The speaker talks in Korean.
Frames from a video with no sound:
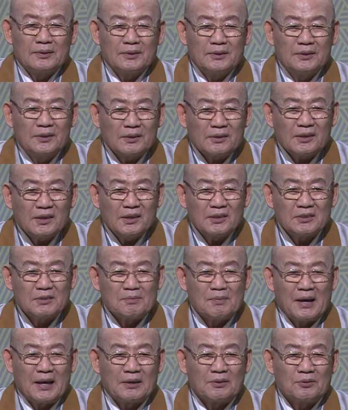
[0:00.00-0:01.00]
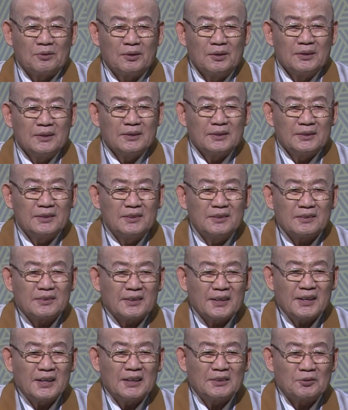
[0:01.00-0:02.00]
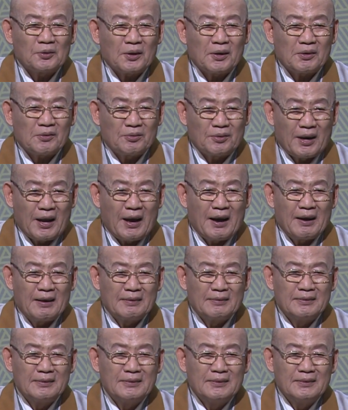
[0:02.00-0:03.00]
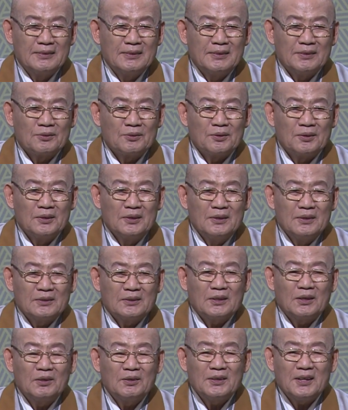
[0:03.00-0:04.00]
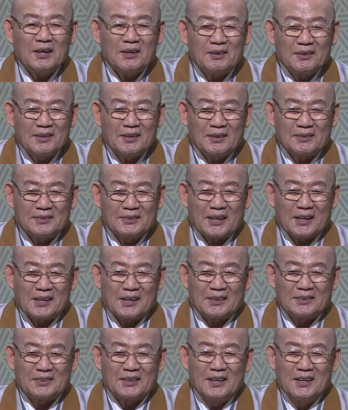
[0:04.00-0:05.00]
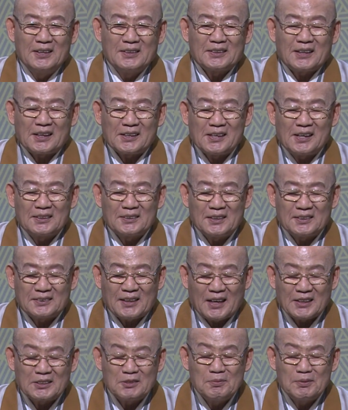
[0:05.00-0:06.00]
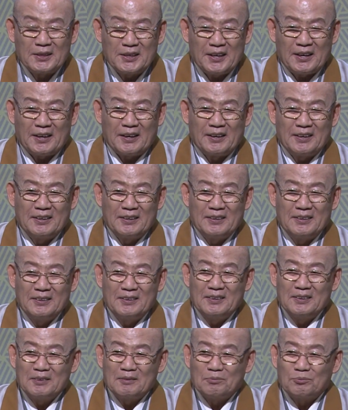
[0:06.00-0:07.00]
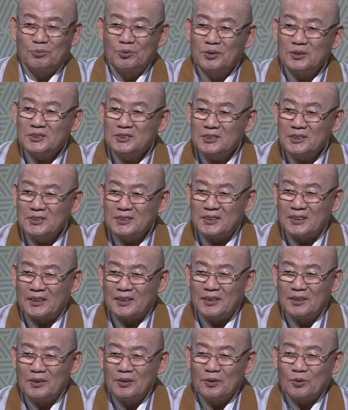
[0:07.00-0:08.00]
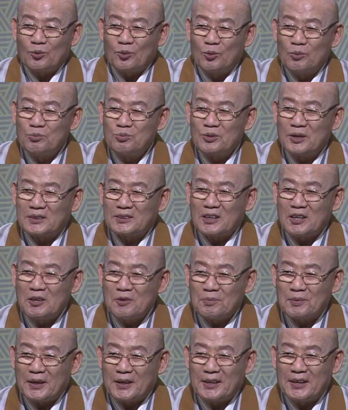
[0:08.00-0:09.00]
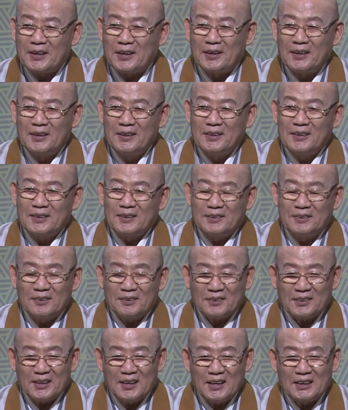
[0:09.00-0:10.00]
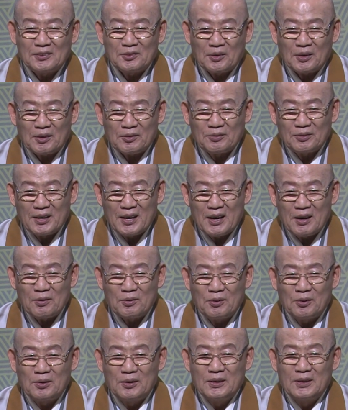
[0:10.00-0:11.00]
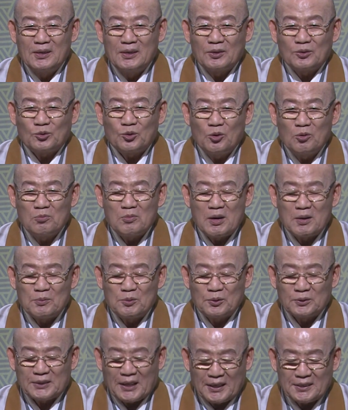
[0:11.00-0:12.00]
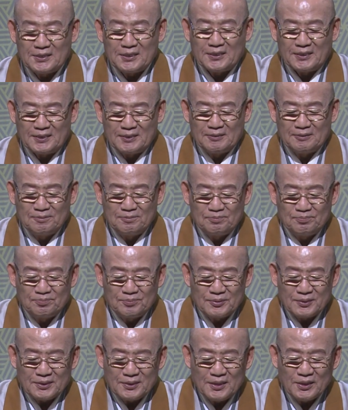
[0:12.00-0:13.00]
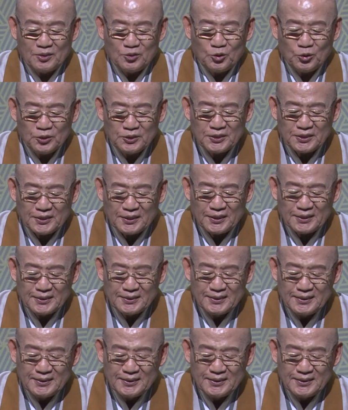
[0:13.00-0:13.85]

이렇게 하지 말고 이렇게 해야 되겠구나. 하고 서약을 해. 자기가 자기한테 다짐을 해. 무엇이든지 공부나 사업 간에 이렇게 해야 되겠구나 하고 속마음으로 다져. 그게 초지요.